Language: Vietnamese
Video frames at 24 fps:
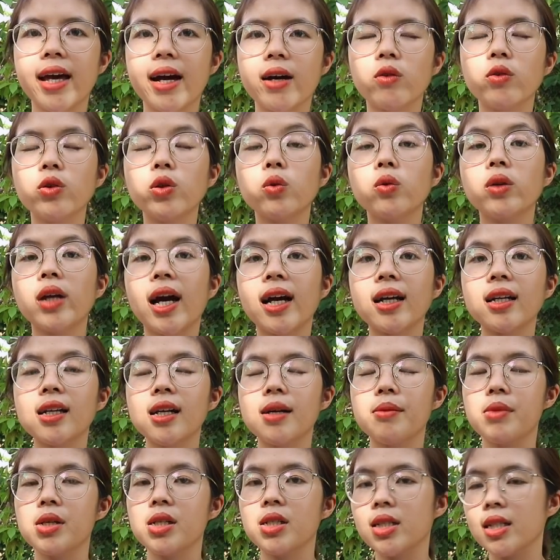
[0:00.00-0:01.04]
nhà của chú Thắng
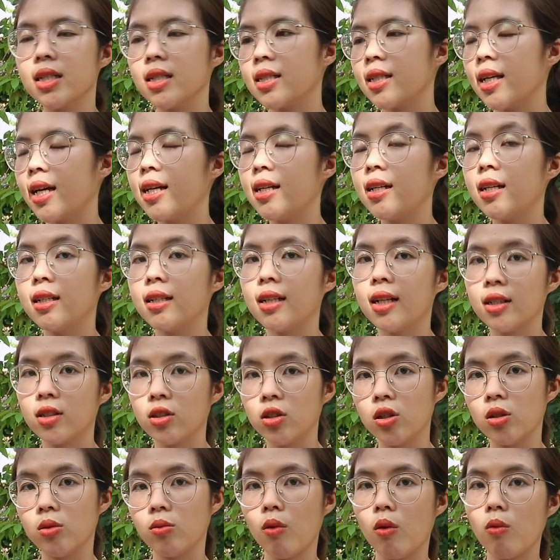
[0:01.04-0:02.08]
là mình sẽ xây lên là
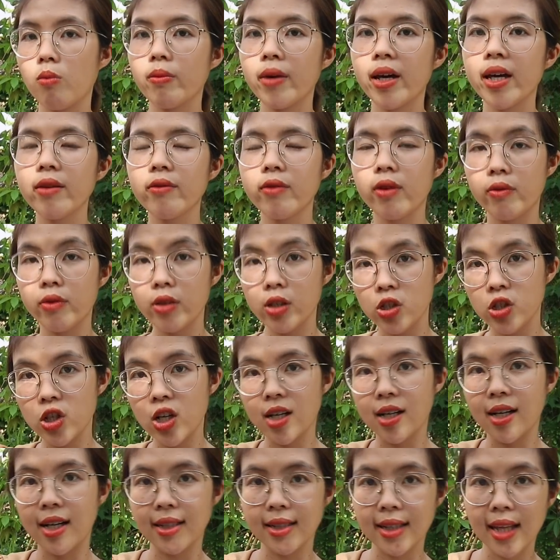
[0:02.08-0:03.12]
từ 1 mét và phía
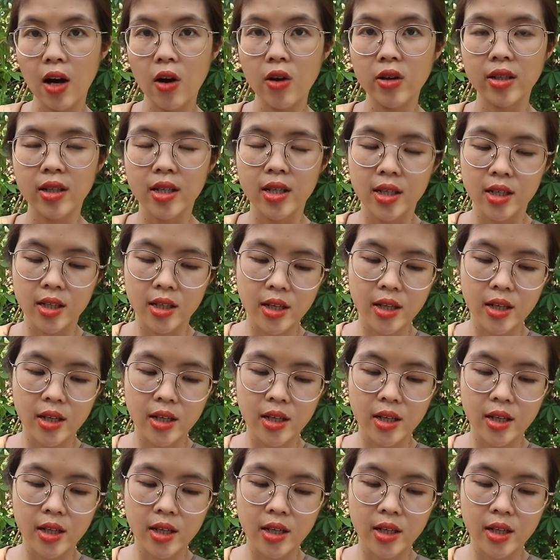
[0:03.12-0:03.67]
trên là ton